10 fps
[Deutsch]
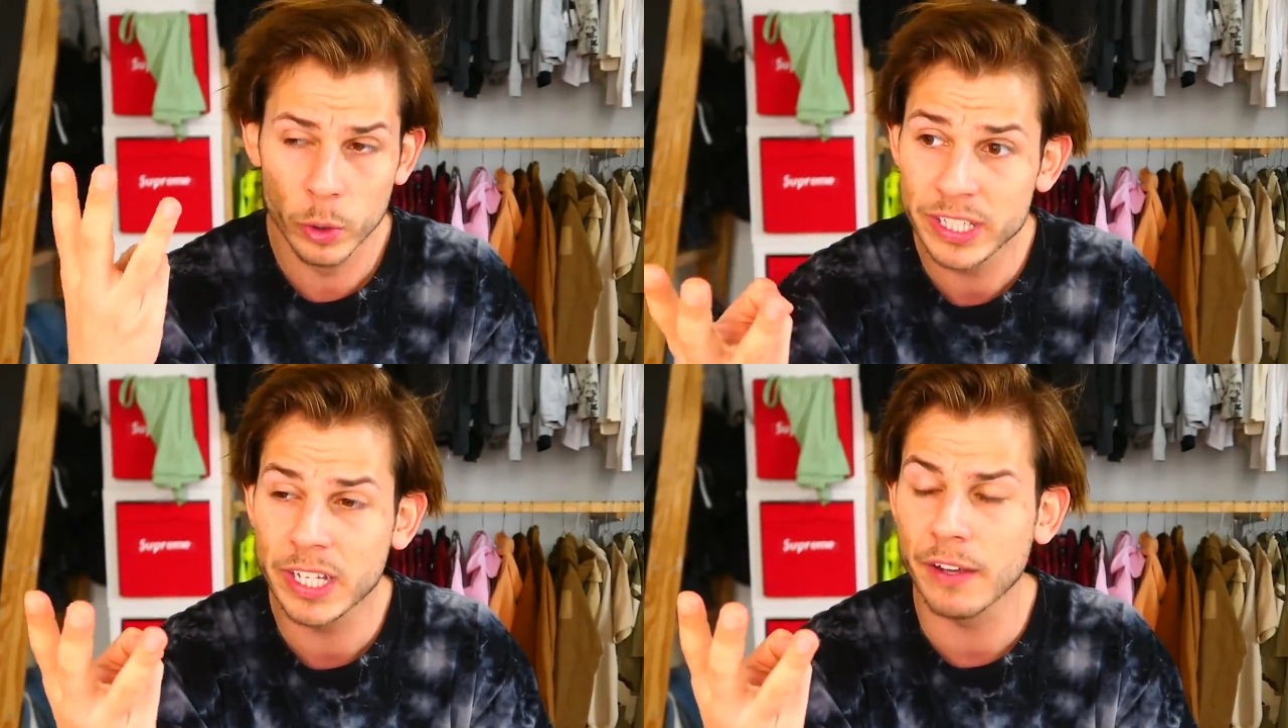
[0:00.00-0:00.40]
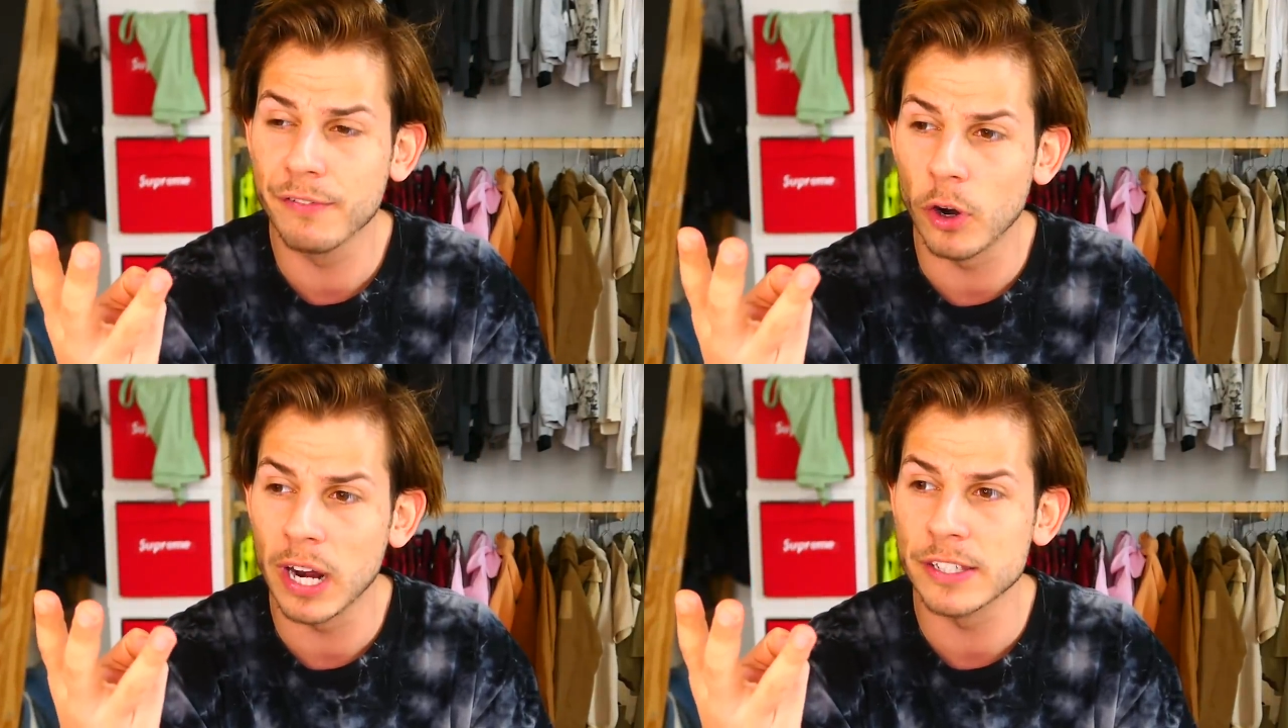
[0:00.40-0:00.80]
und ich krieg
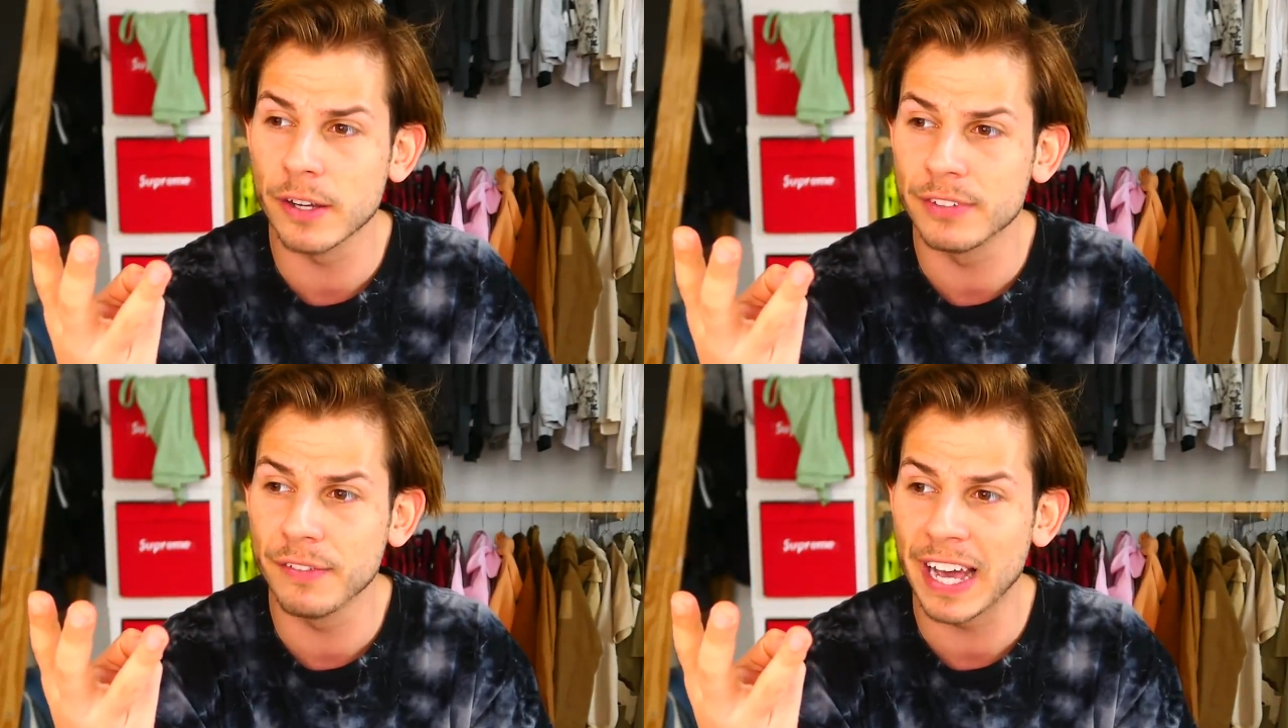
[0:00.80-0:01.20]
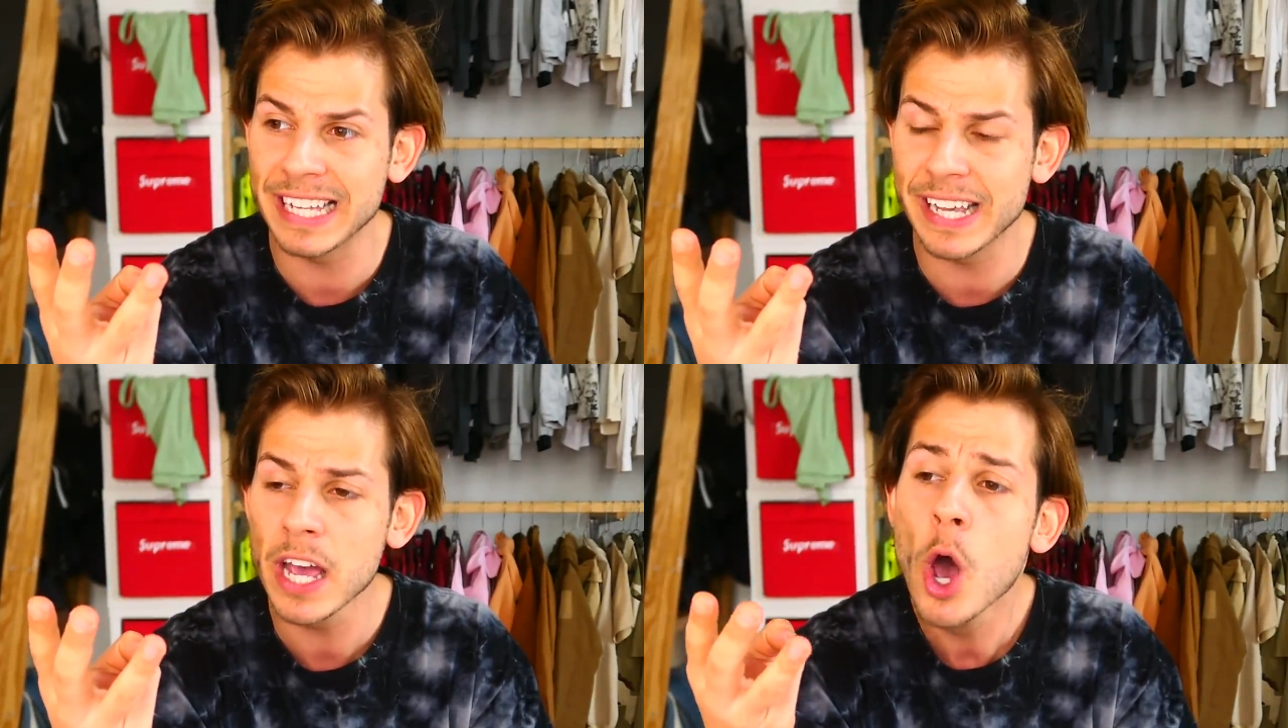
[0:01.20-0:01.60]
voll eins auf die
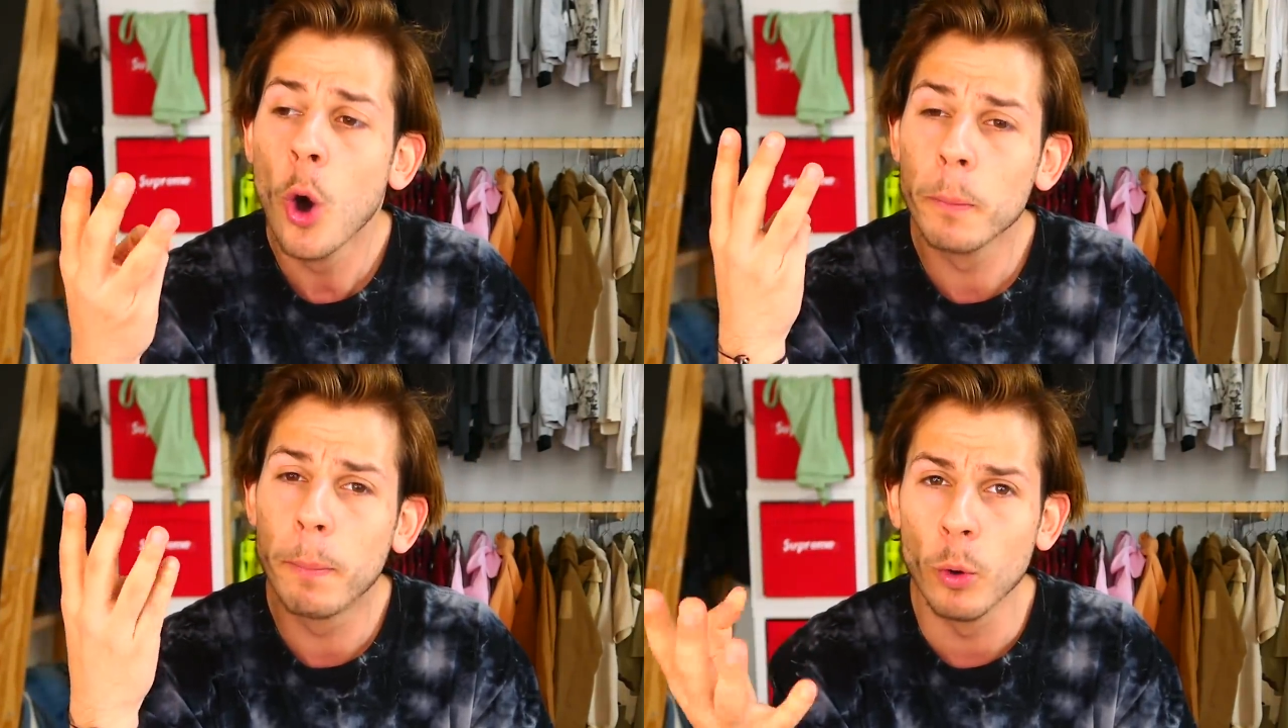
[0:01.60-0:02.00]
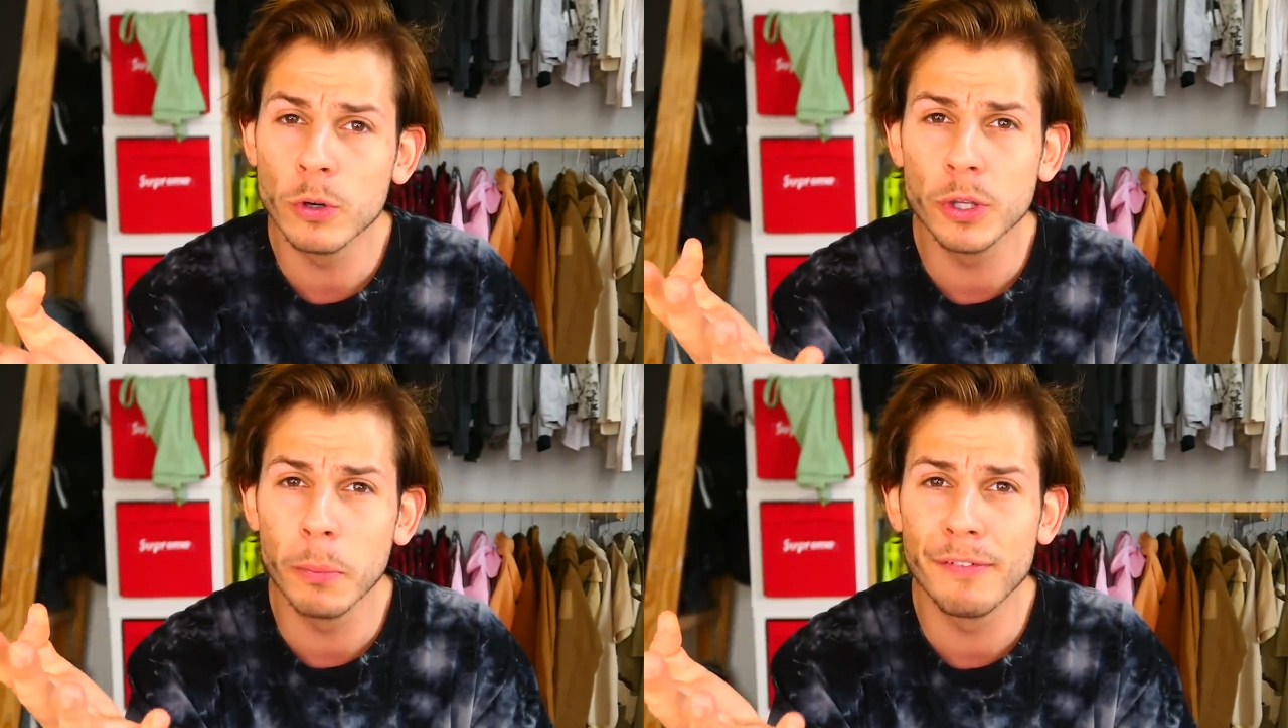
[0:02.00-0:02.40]
Fresse. Und
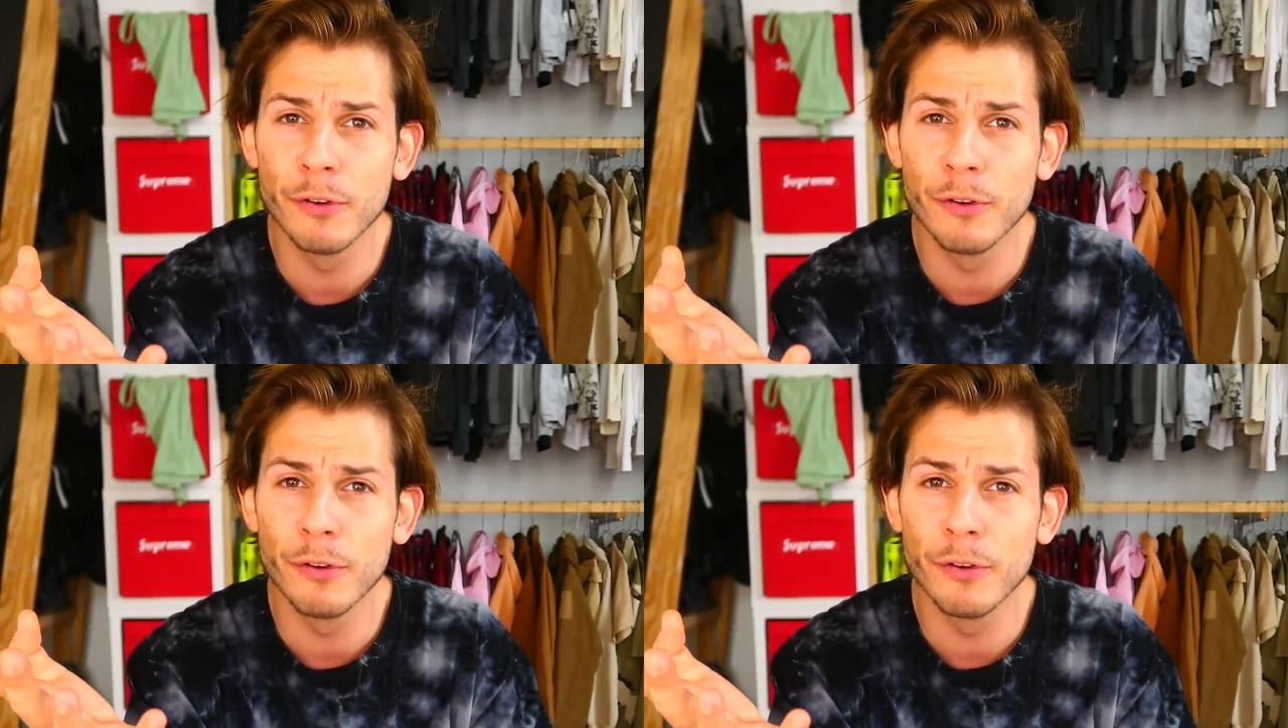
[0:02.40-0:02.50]
Punkt Nummer